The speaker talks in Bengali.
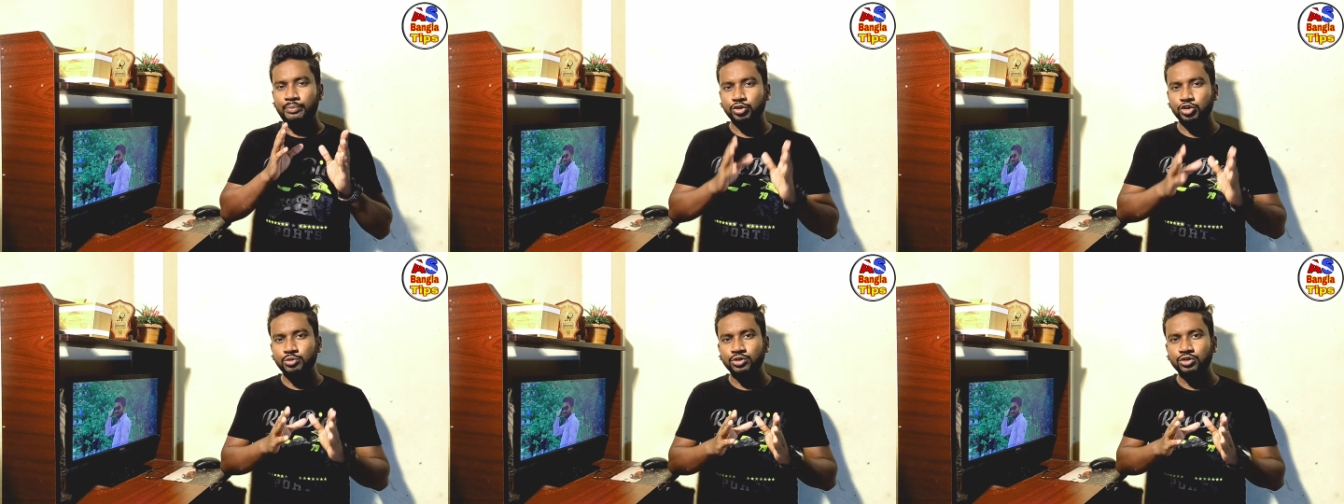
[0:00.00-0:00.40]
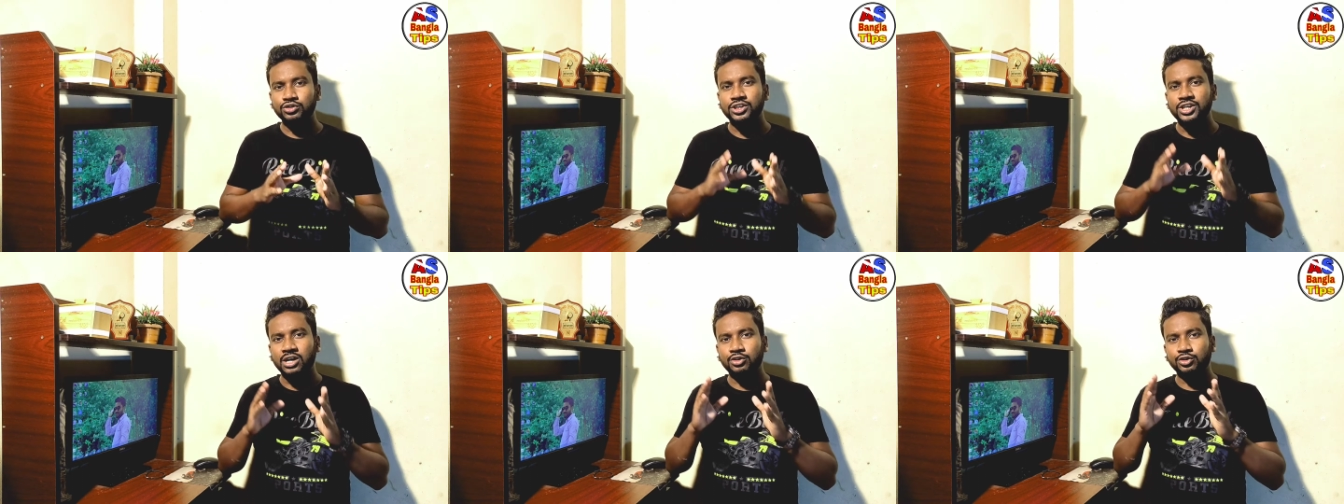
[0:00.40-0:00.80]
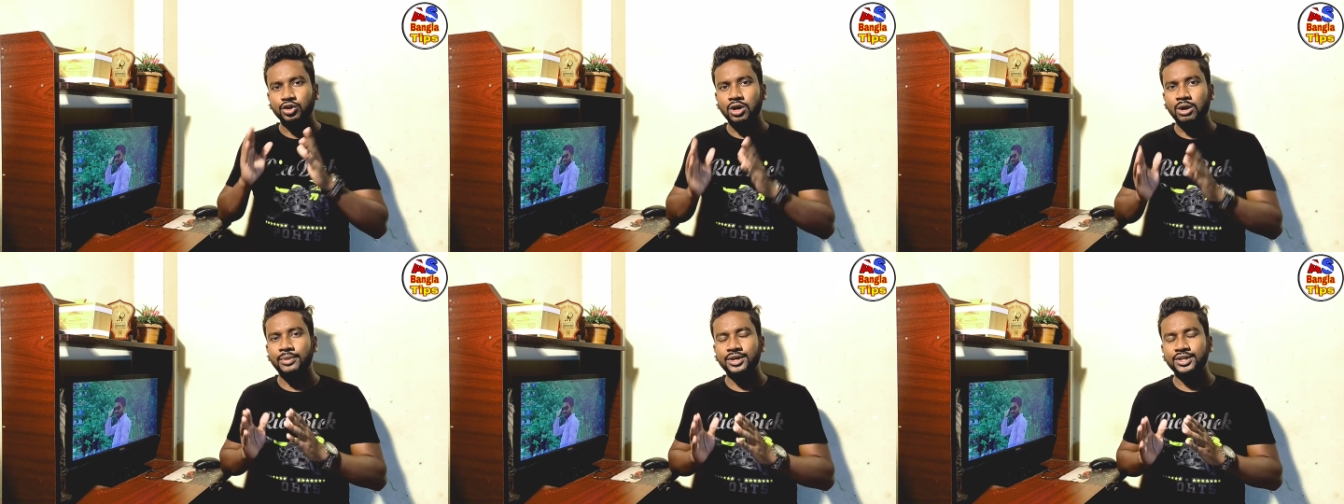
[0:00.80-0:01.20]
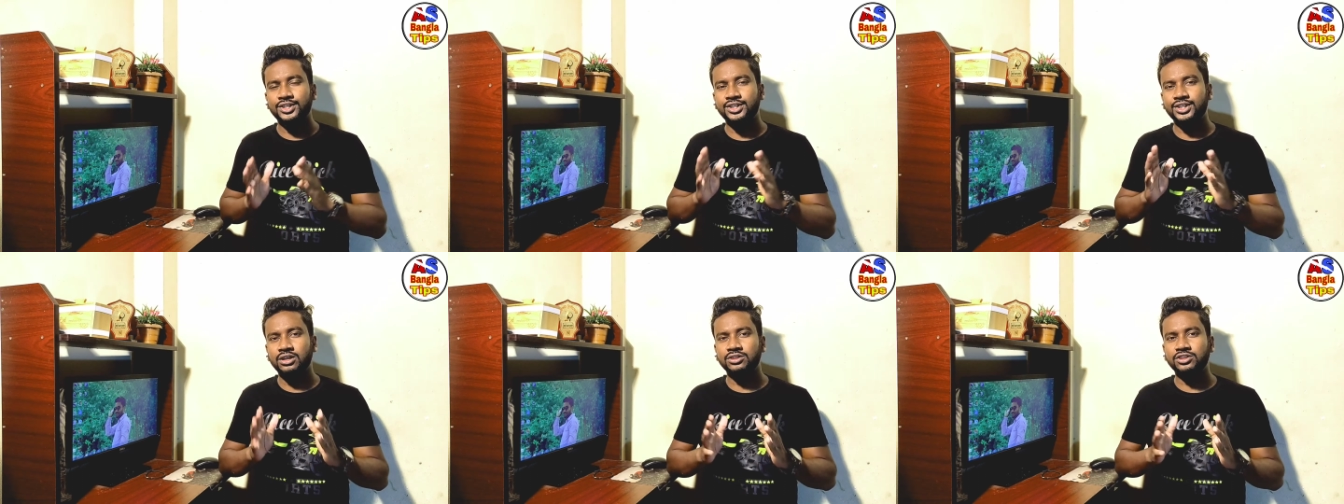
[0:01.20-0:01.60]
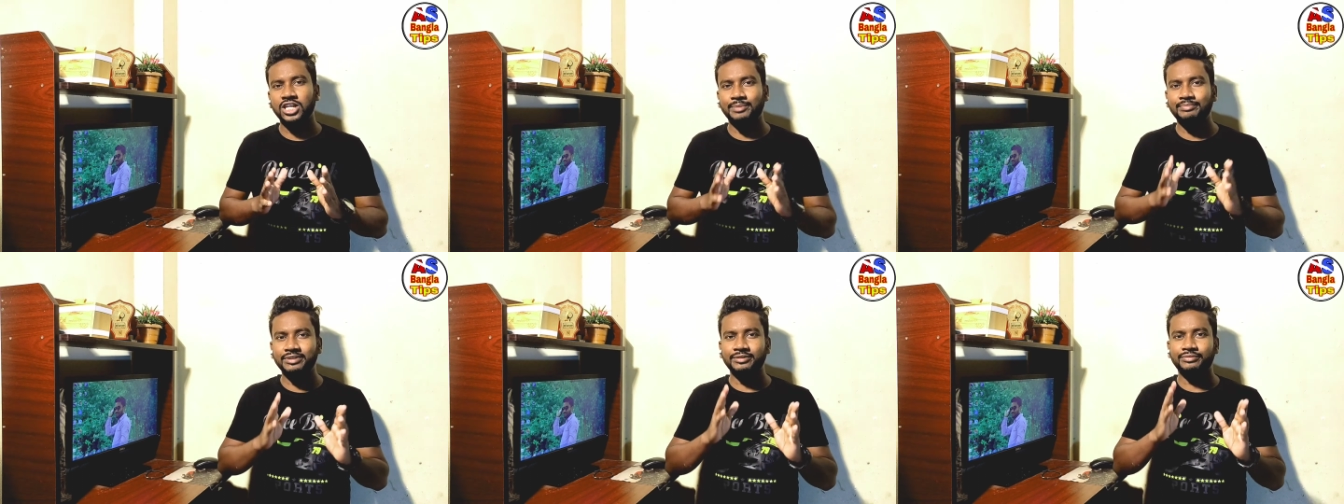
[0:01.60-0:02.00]
প্রথমত যেটা করতে হবে সেটা হচ্ছে
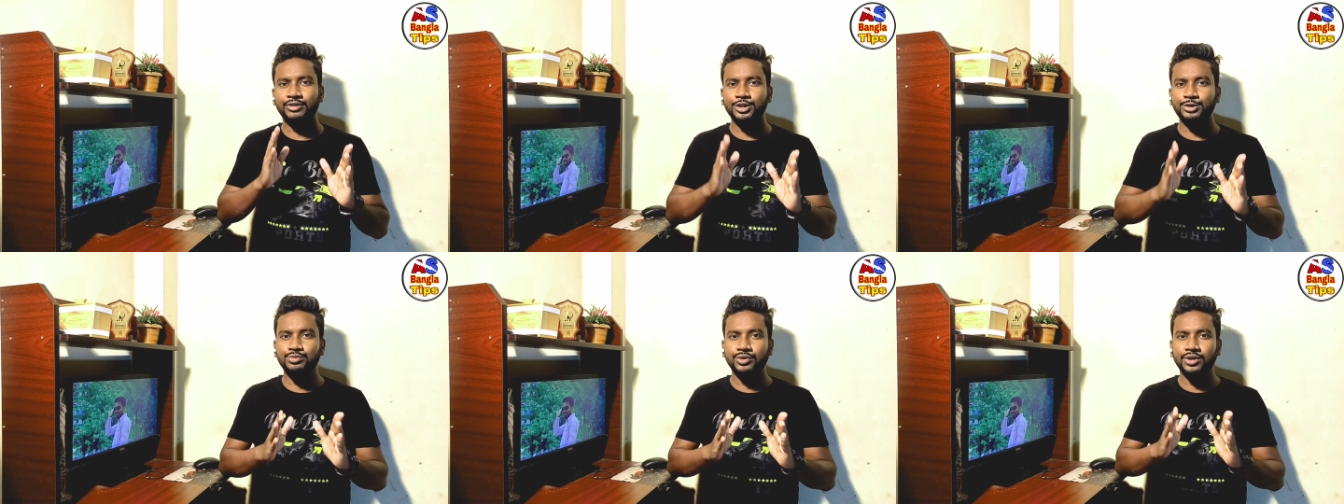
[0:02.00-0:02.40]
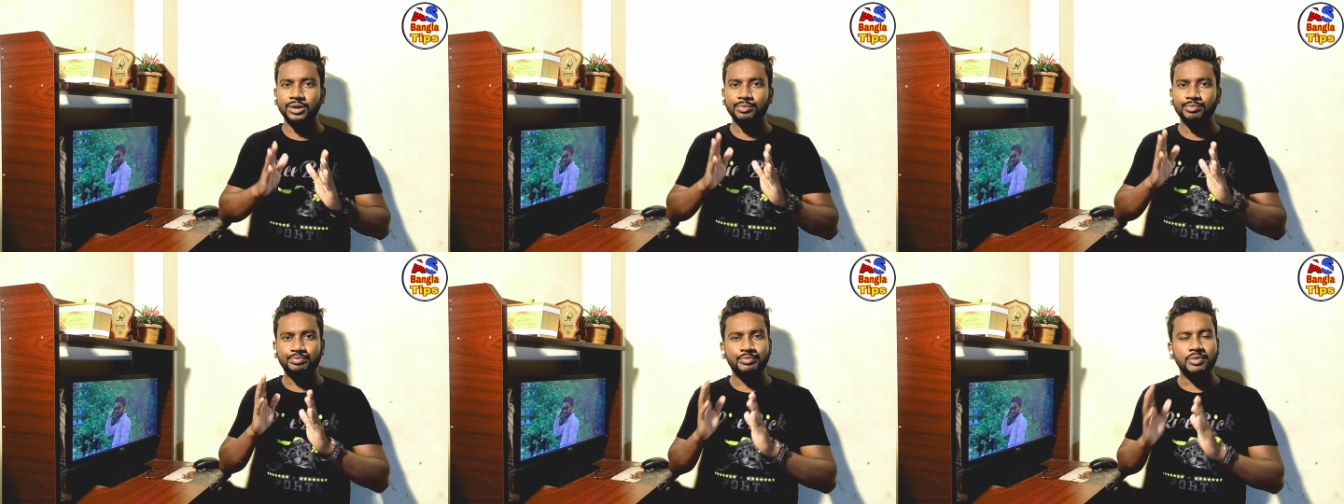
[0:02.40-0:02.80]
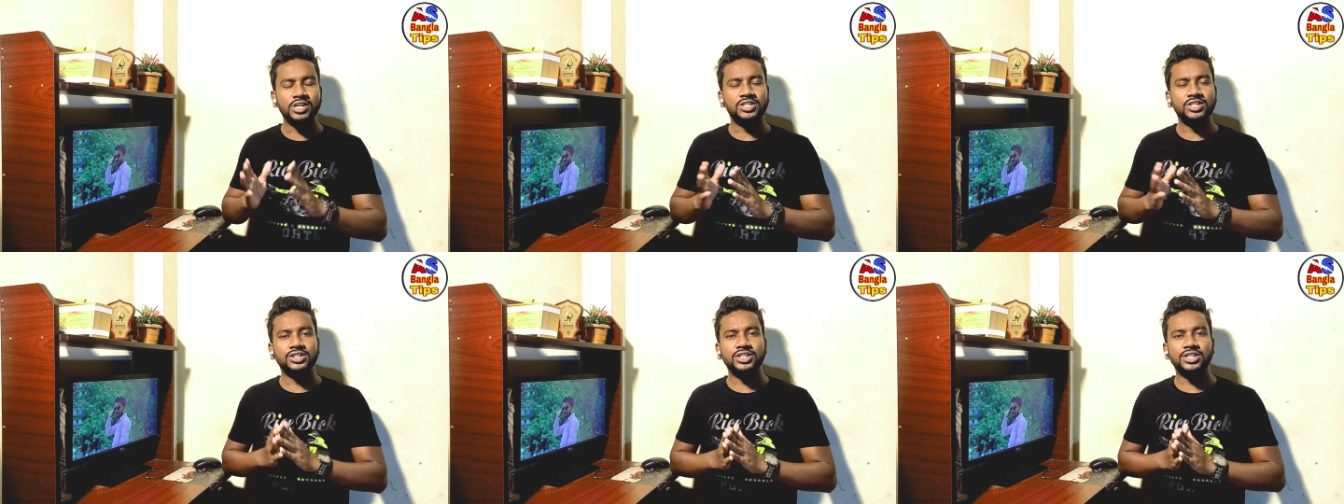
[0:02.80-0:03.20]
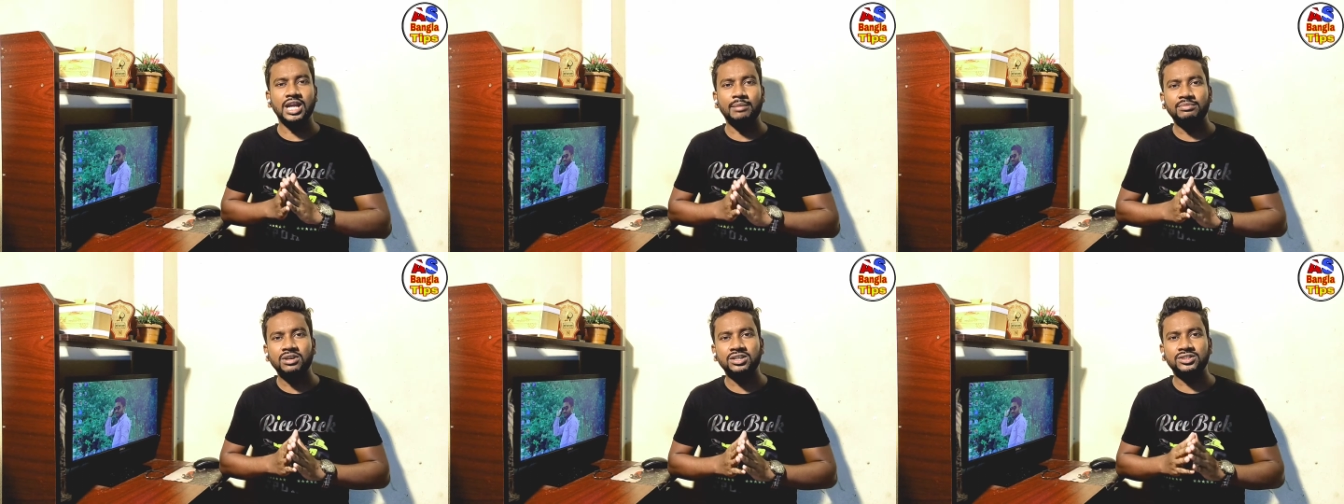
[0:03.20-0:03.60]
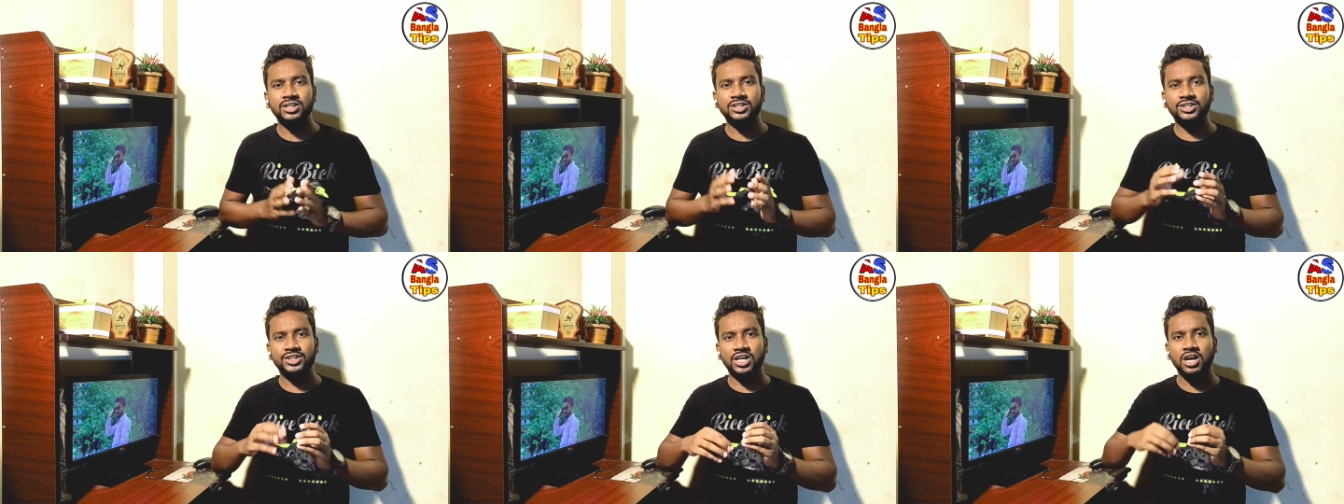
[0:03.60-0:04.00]
আপনার ফেসবুকের পেজে যে নামটা
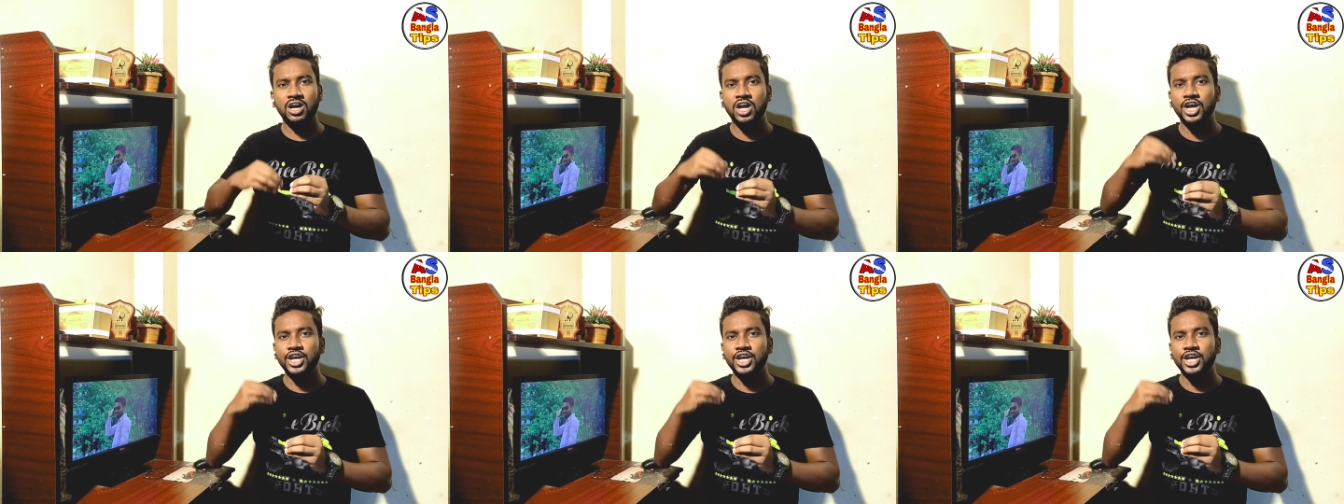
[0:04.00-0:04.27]
আছে সেটা